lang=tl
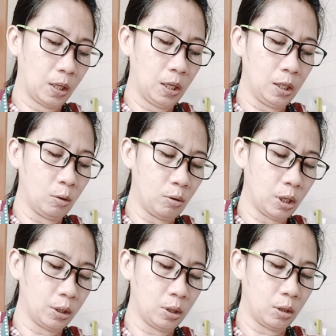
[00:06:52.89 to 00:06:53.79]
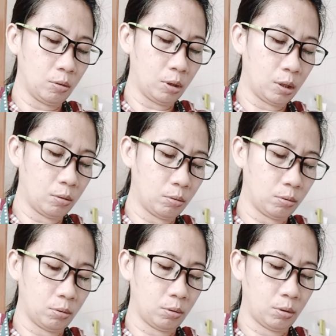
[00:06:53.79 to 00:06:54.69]
Ganito lang siya yung ano.
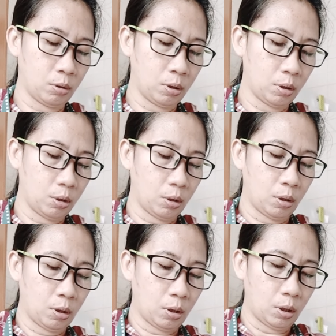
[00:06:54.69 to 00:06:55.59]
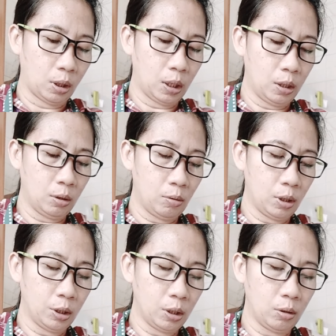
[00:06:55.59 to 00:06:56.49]
Ganito
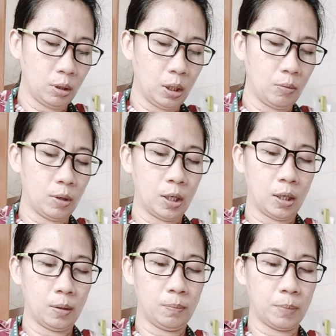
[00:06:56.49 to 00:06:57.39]
lang siya yung hiwa ng